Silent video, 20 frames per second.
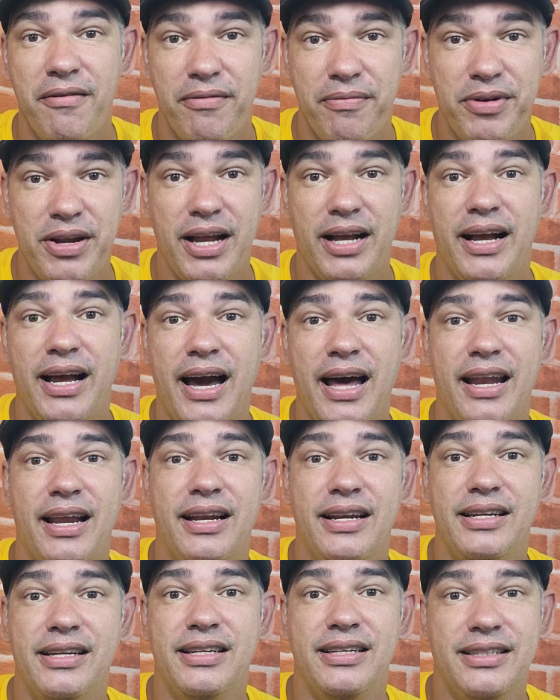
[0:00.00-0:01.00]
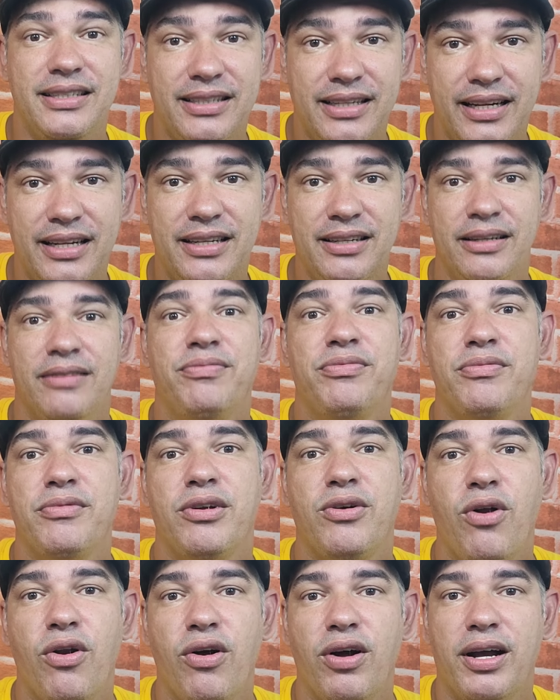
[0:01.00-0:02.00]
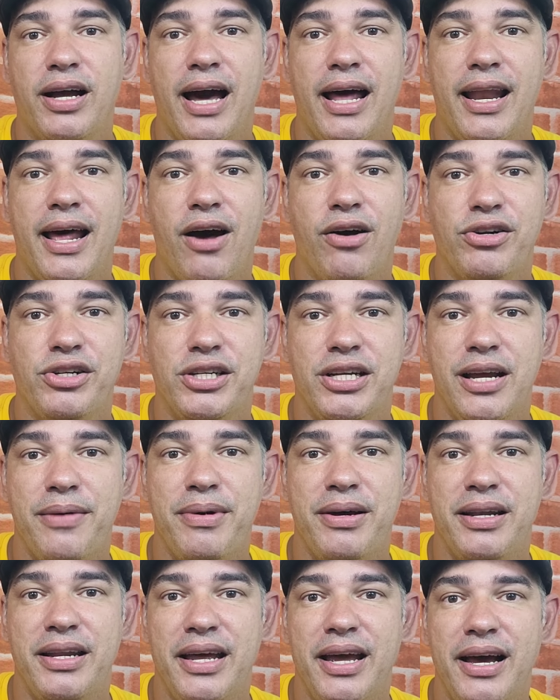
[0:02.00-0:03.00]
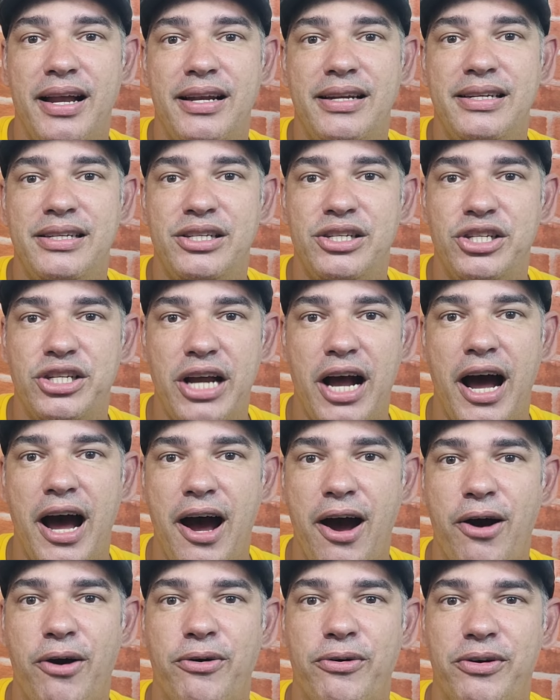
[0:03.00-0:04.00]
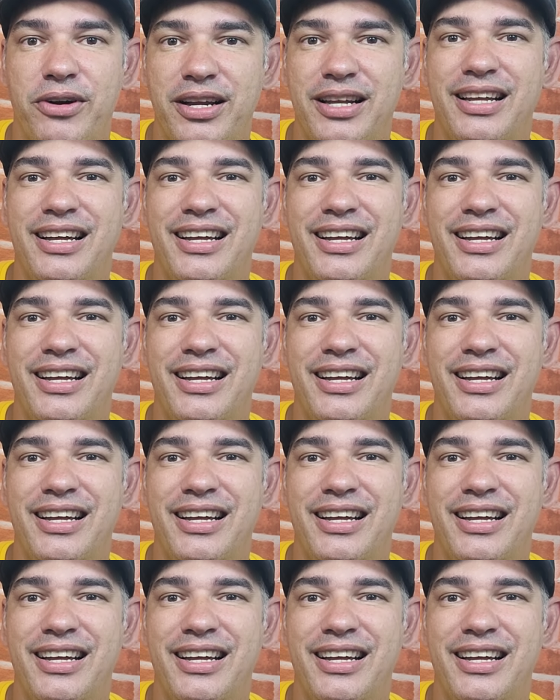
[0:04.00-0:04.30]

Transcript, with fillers: Pegaram ali, Colocar a algema nela e tchau.